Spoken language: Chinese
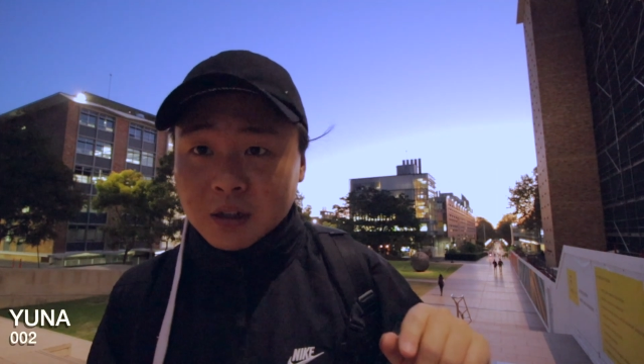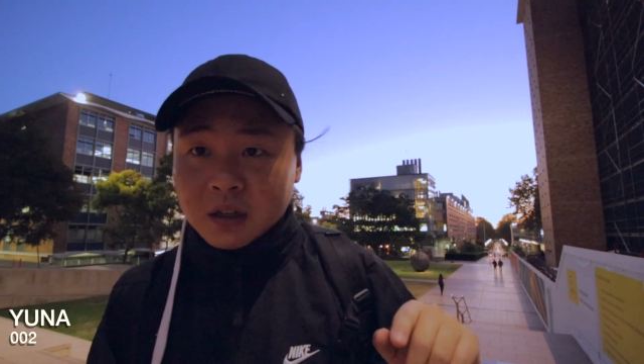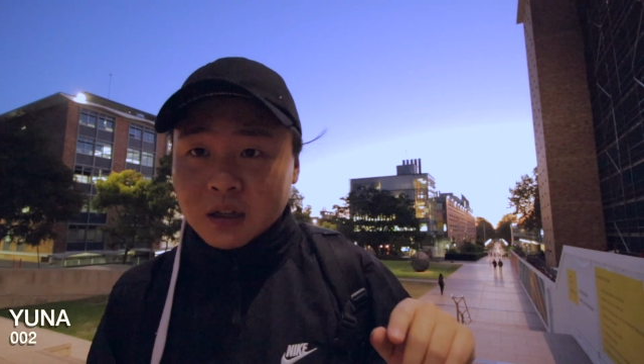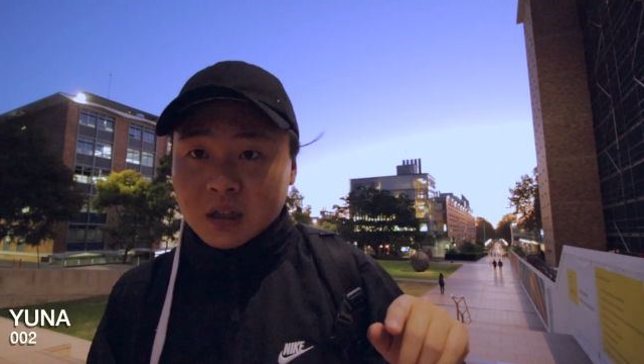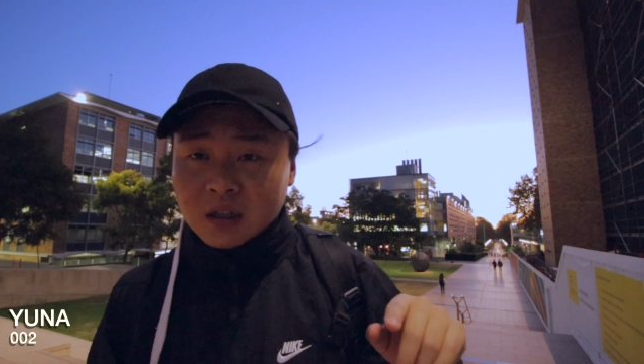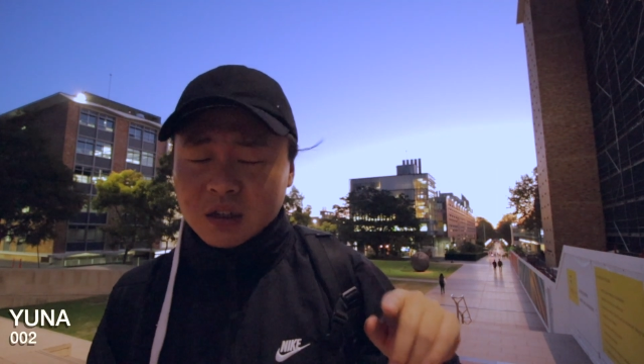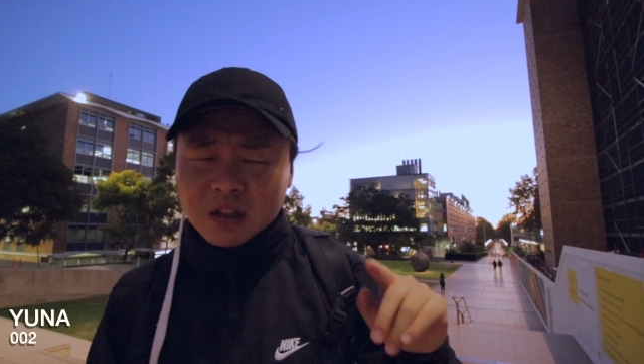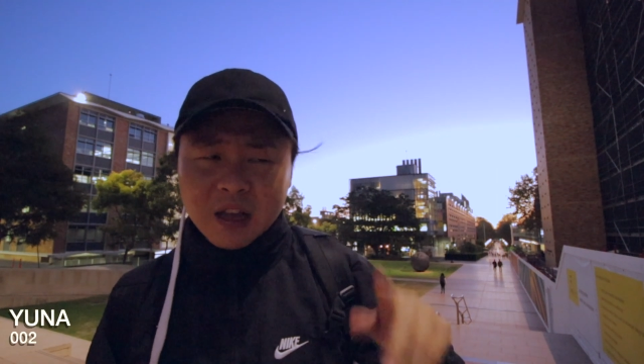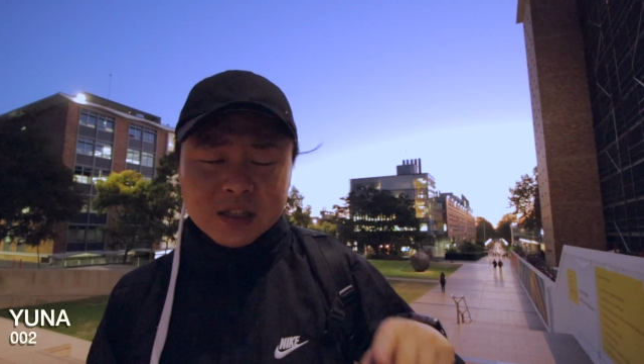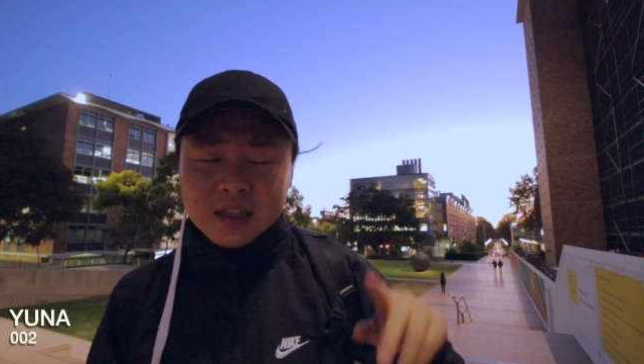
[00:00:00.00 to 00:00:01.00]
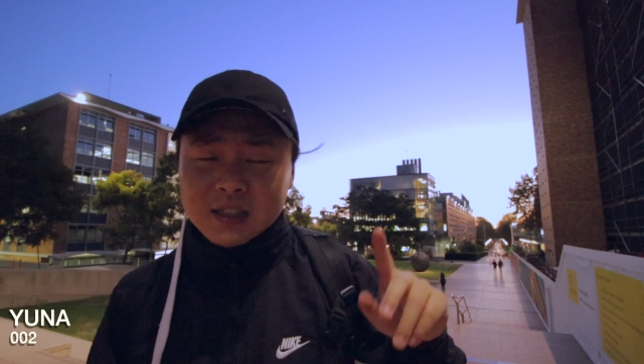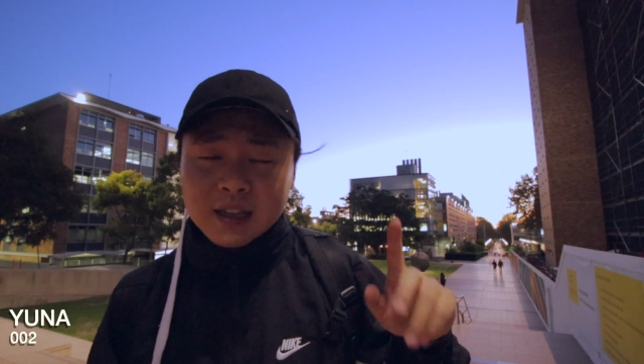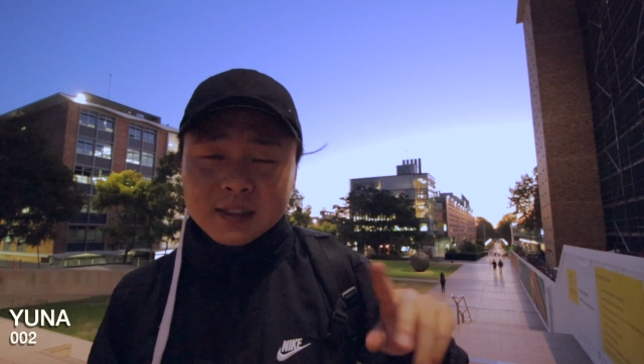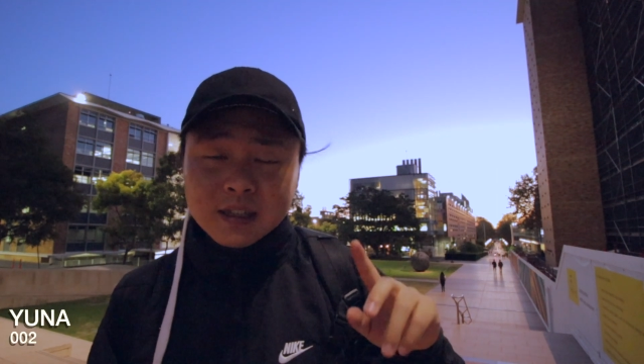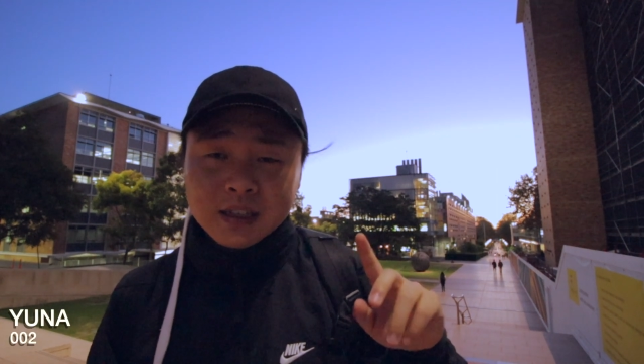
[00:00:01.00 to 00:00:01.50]
呢一个两千字
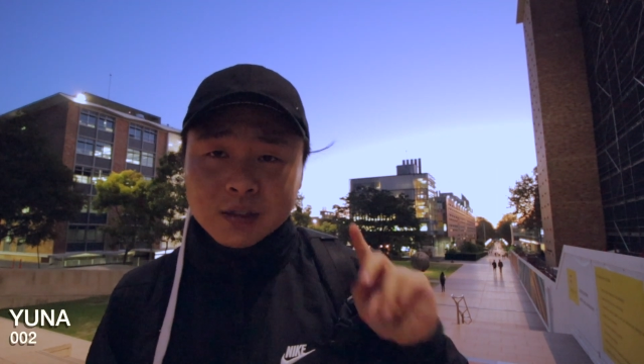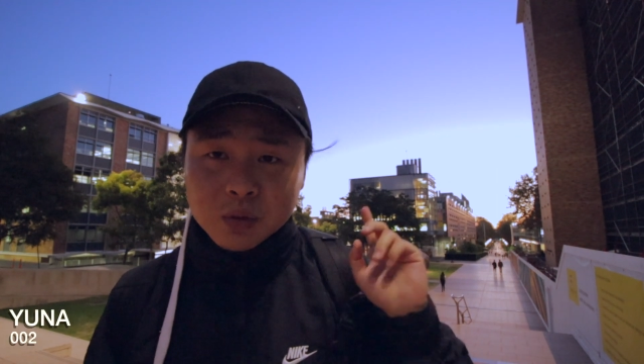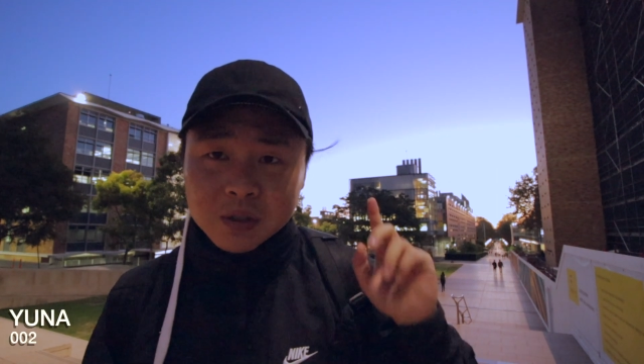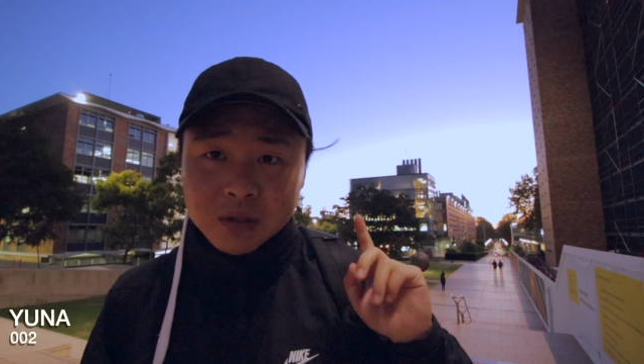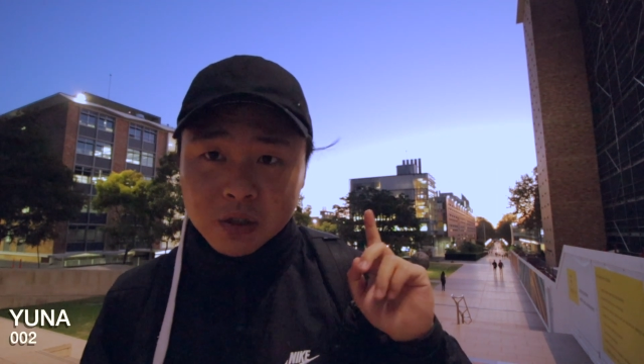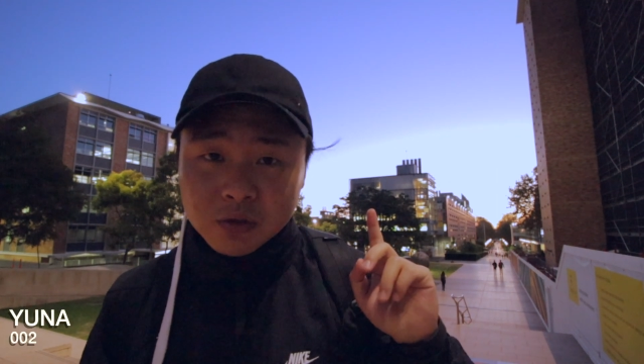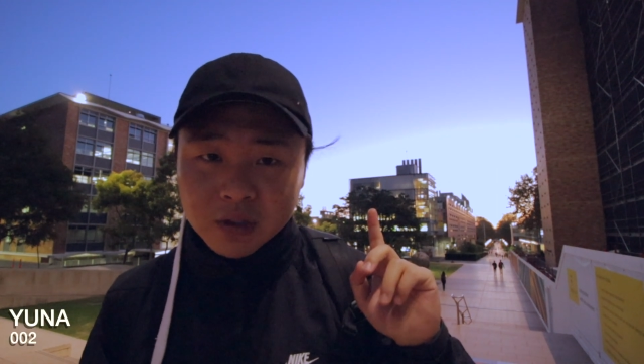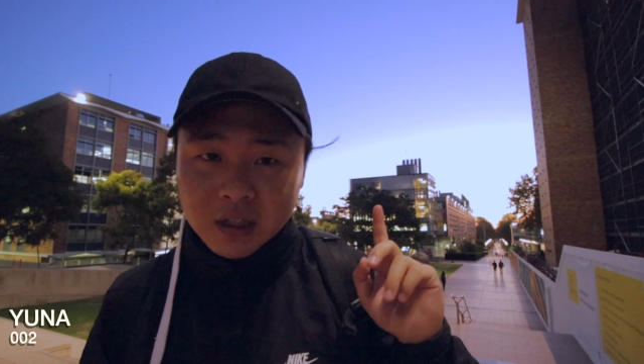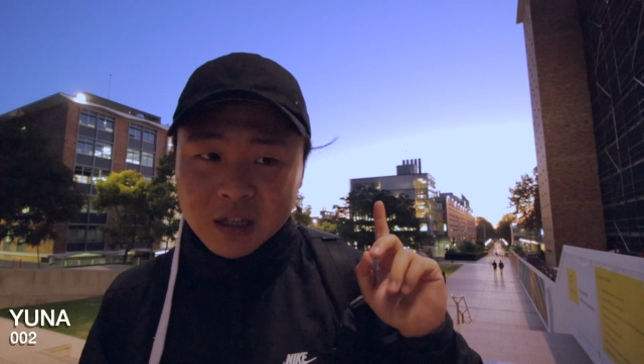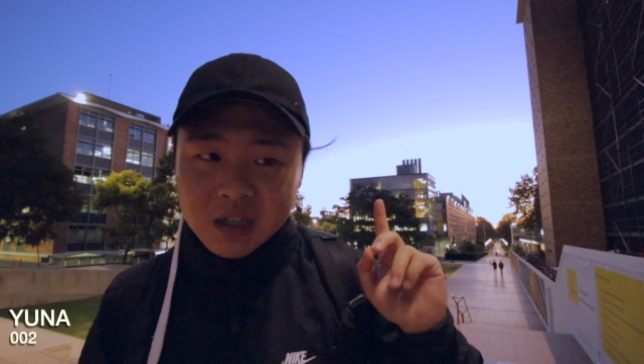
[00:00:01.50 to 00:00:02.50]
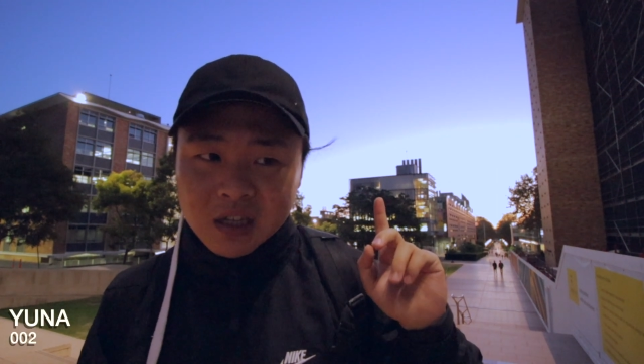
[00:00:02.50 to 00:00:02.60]
还是三千字，我记不清楚了。